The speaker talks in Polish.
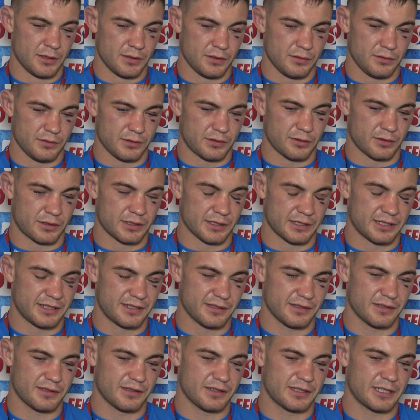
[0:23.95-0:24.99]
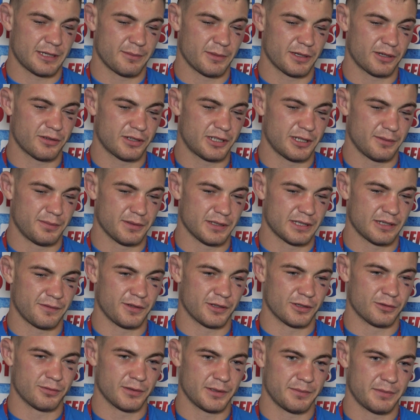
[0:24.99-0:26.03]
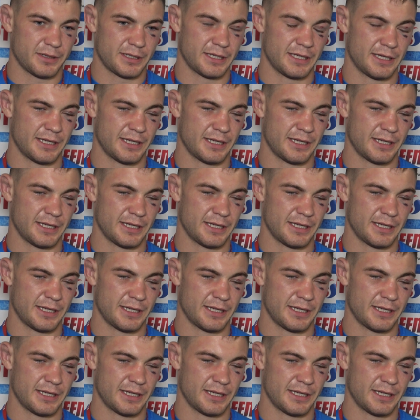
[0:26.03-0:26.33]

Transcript: No, trochę samego siebie zawiodłem.